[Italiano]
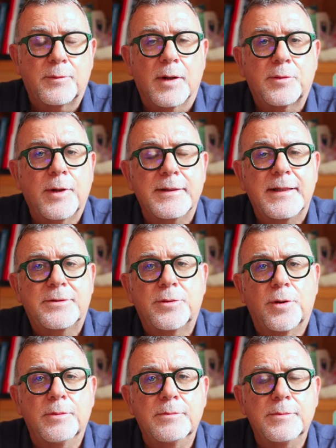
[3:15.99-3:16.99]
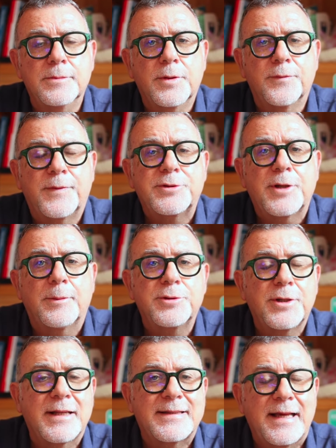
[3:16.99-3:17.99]
Qualcuno ha detto non
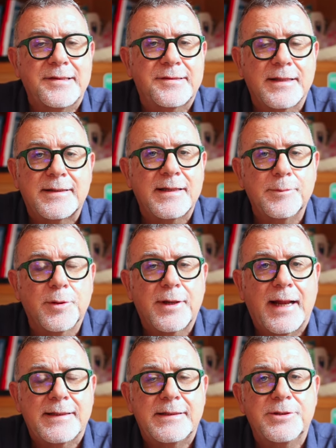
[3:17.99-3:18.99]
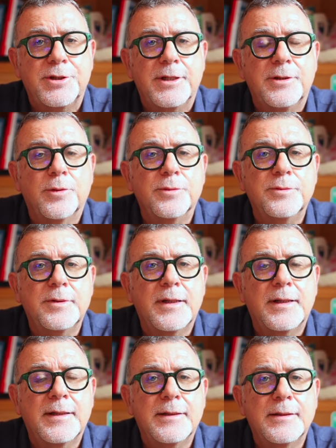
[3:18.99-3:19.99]
facciamoci la testa tra i democratici, non,
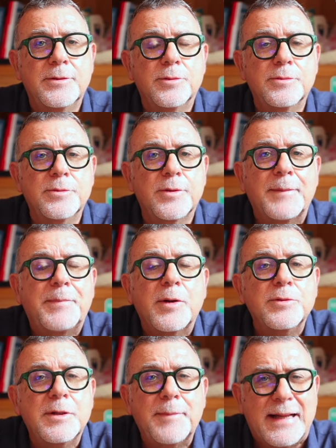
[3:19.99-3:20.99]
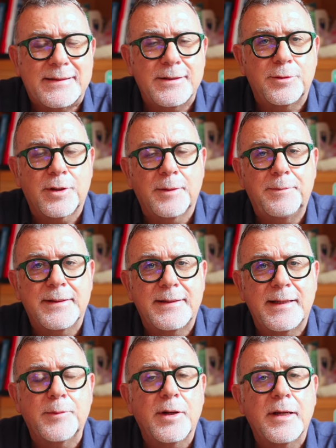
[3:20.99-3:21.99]
eh, non, non, è per un dibattito che
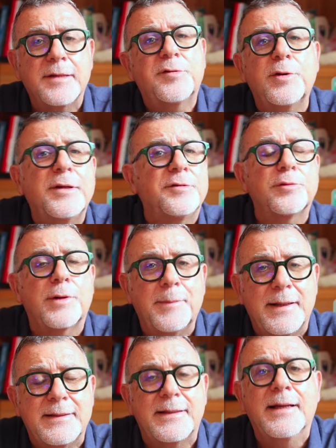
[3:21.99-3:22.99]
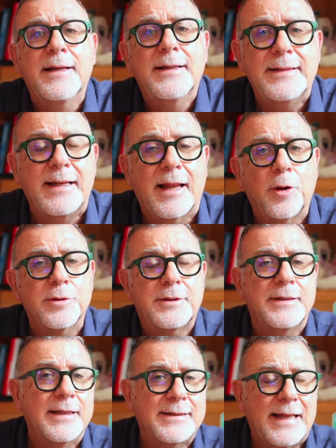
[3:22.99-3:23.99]
perderemo le elezioni, sicuramente nella
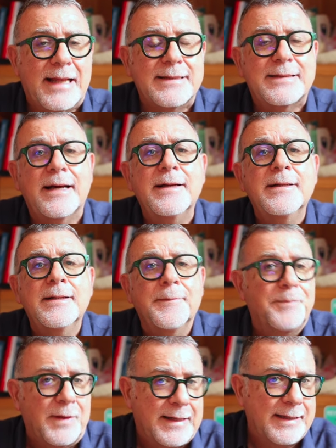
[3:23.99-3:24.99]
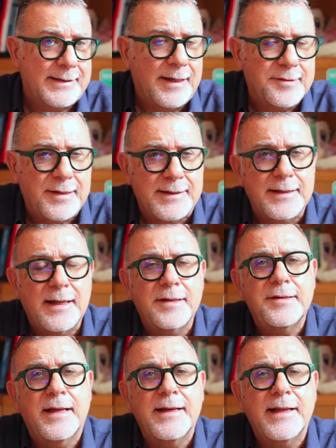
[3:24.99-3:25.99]
notte di Atlanta, Atlanta è la sede della
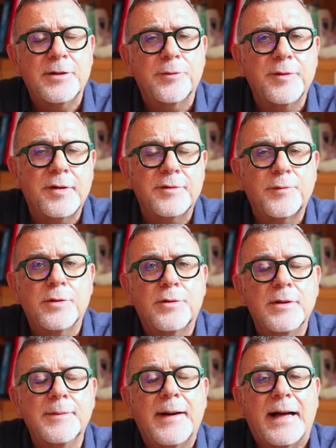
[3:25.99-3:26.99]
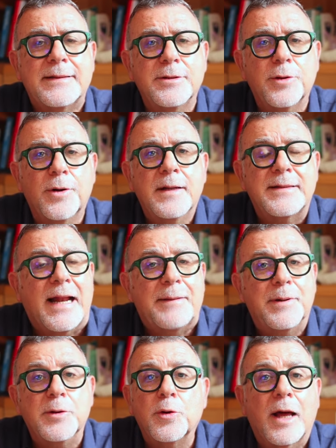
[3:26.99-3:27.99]
CNN dove si è svolto il dibattito,
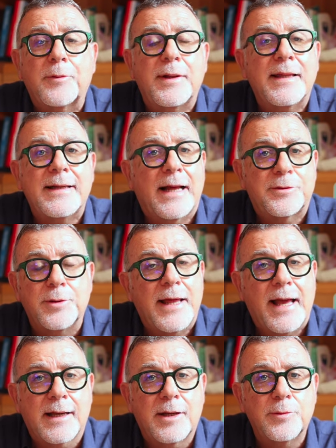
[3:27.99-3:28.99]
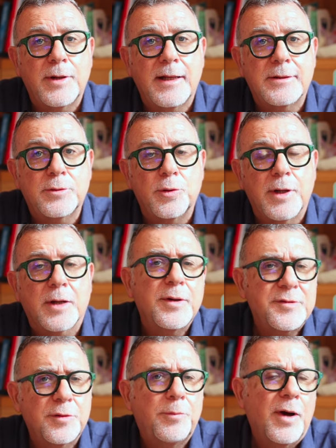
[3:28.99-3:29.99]
Trump non ha guadagnato neanche un elettore.
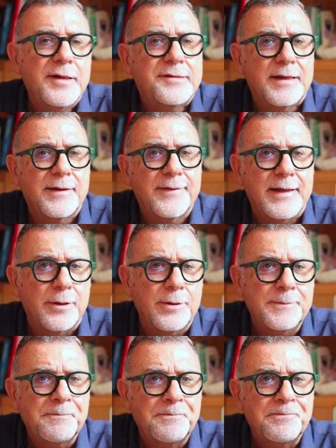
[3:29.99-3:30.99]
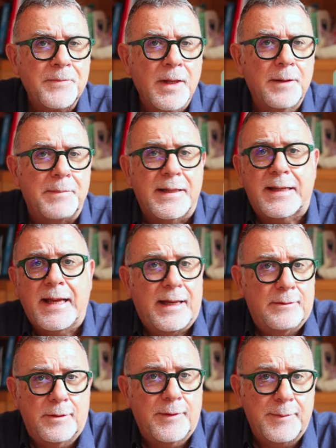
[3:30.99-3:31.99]
Questo può essere vero
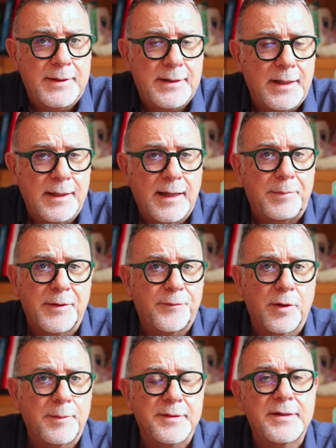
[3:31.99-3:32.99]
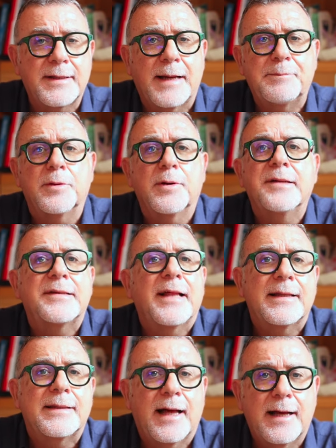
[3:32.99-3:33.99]
perché ovviamente la performance di Trump non è
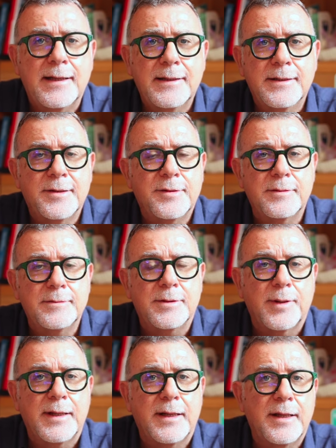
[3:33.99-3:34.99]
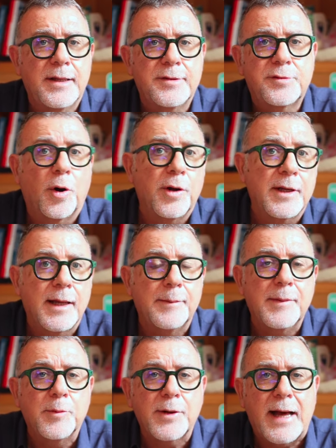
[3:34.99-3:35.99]
stata di quelle storiche e
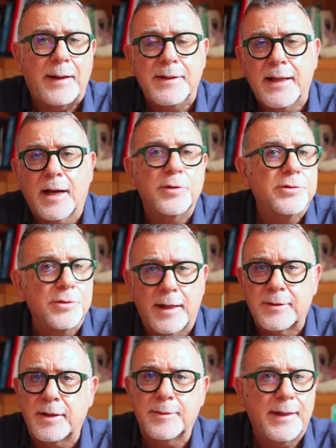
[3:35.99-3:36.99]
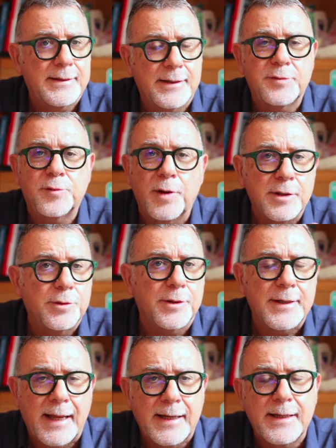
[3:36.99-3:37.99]
memorabili, ha continuato a ripetere i suoi
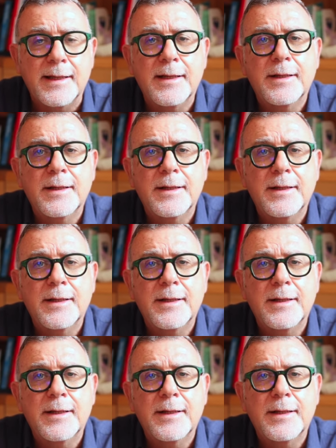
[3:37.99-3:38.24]
ritornelli